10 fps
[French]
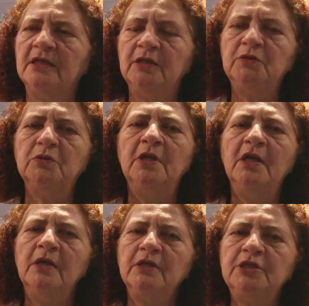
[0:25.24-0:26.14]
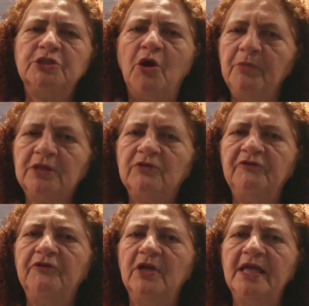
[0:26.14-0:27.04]
l'augmentation de la
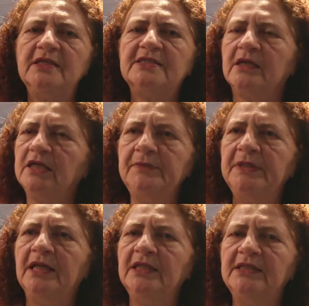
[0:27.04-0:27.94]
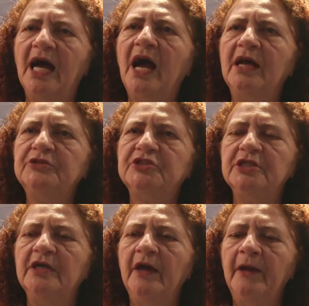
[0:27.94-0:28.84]
criminalité, du trafic de drogue, la
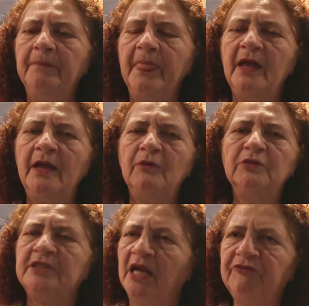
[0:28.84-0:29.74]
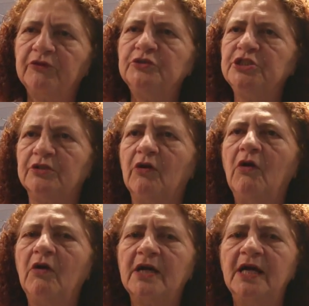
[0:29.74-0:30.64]
prostitution et les abus
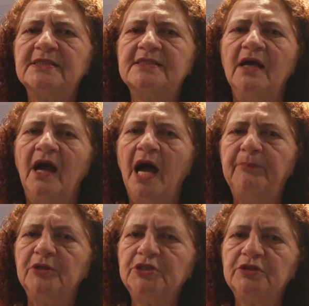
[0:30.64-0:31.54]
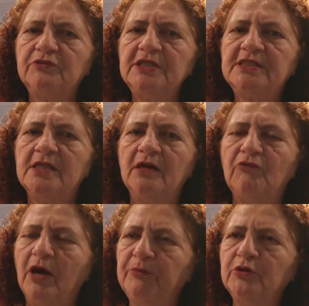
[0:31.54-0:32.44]
sexuels sur les enfants et les
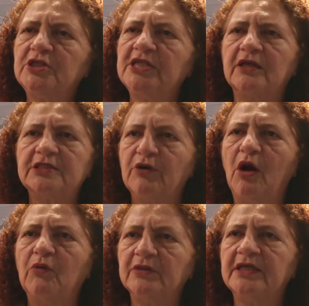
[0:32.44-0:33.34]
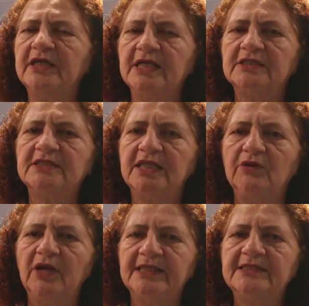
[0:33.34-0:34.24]
adolescents, d'après des données que nous
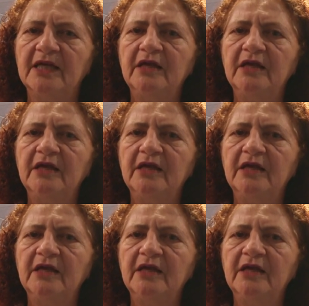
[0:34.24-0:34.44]
avons.